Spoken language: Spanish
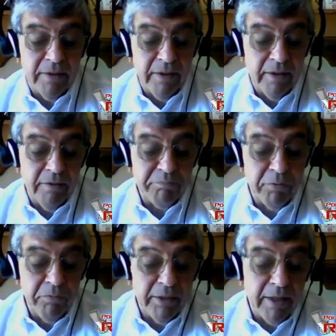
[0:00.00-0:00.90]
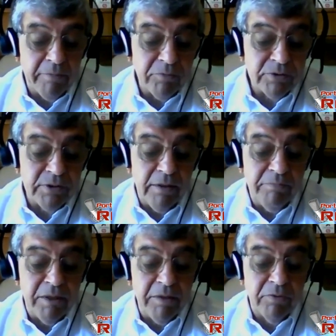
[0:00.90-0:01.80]
que eh, publicamos
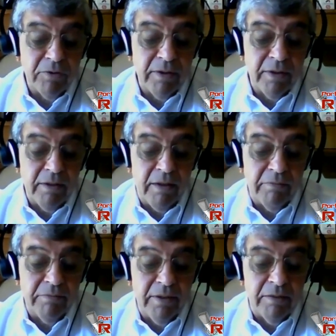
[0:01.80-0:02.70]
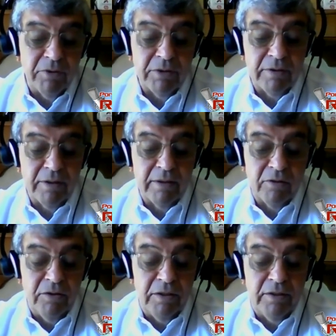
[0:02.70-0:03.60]
el mismo día de la, muerte
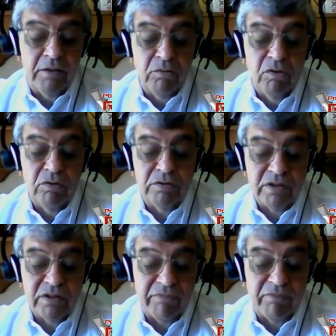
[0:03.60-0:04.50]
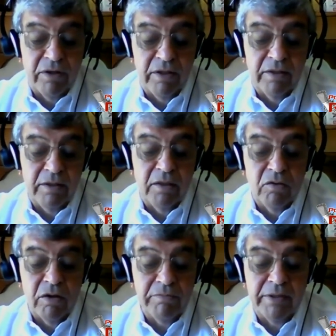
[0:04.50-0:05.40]
con el título Se fue
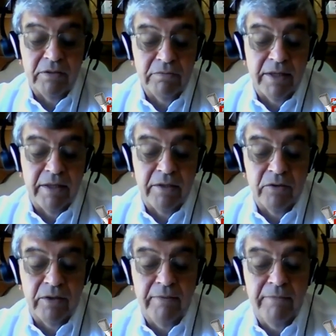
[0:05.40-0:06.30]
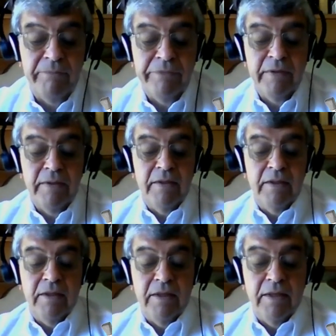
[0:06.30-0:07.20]
Diego Armando Maradona,
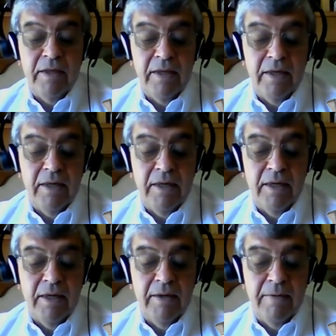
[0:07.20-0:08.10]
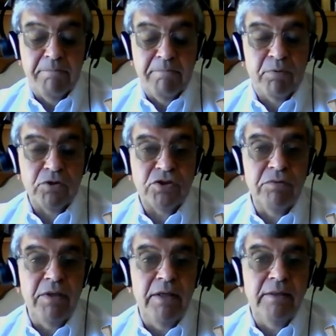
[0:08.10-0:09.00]
eh,
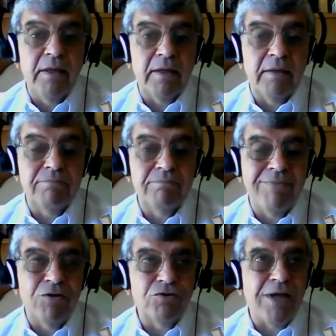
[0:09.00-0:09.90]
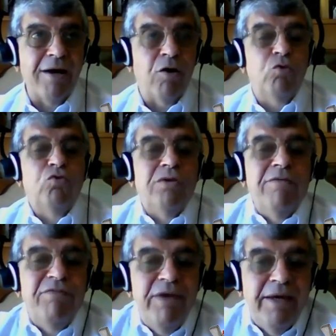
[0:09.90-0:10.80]
posibilita, o sea,
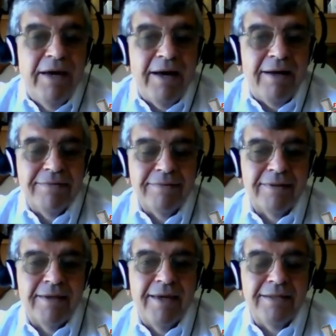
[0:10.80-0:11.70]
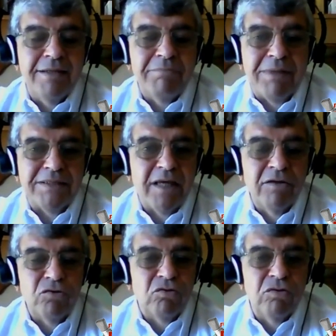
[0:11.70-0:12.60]
justifica que haya
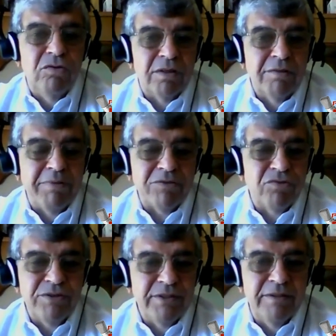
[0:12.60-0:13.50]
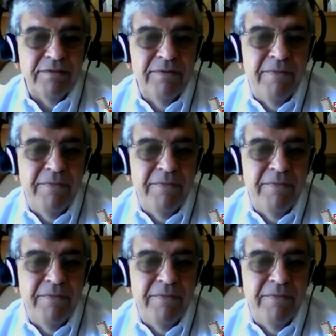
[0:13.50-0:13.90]
pasado todo lo que pasó ayer,